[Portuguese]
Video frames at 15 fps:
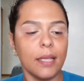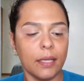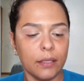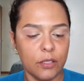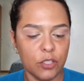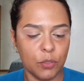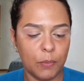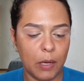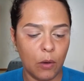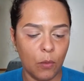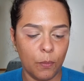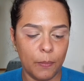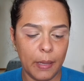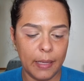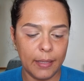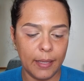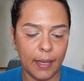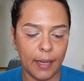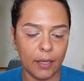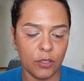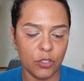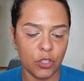laranja, um marrom bem
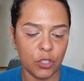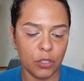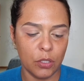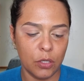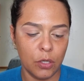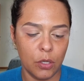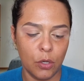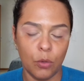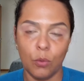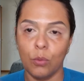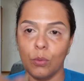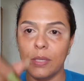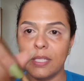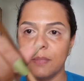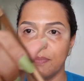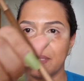quente, com esse